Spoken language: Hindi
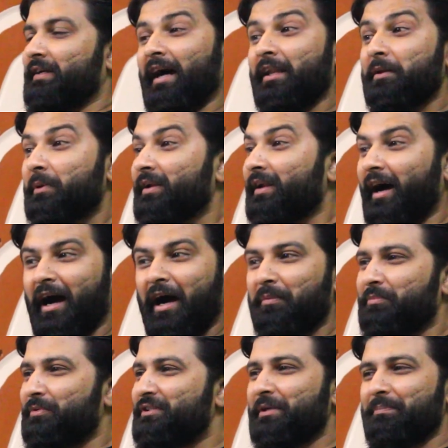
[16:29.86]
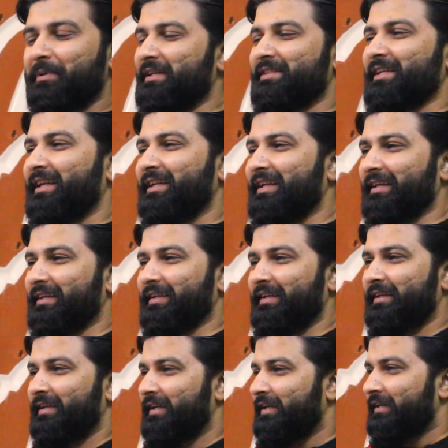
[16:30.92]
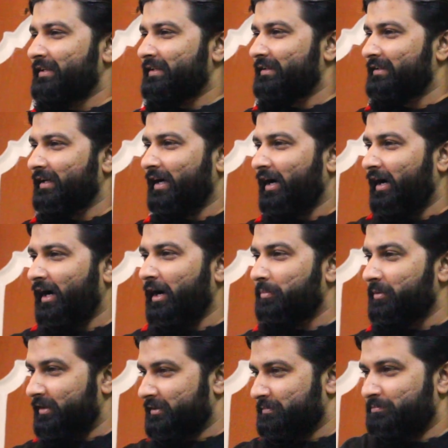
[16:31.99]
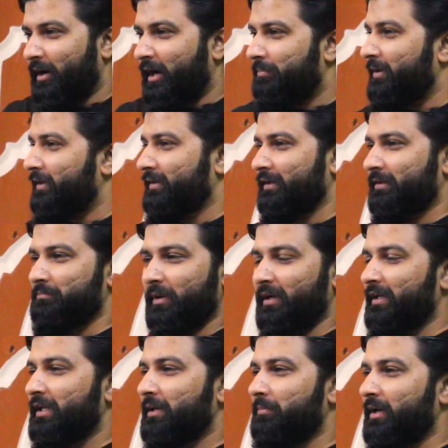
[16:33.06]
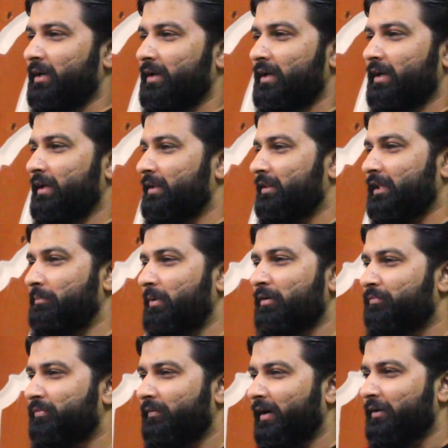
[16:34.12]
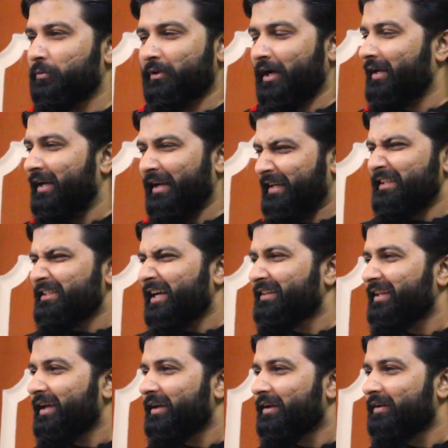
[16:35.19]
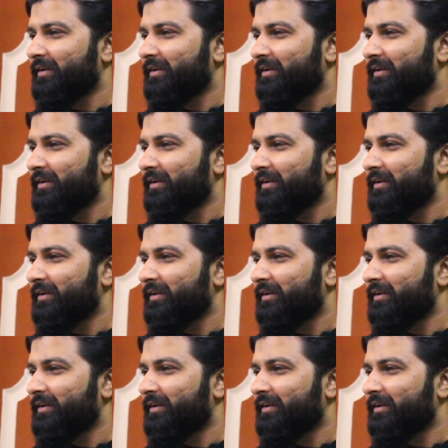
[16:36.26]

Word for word: गालिबन आप मुझे पहचाने नहीं क्या आप इस बाबरकत महीने में तमाम फ़वाद उठाना नहीं चाहते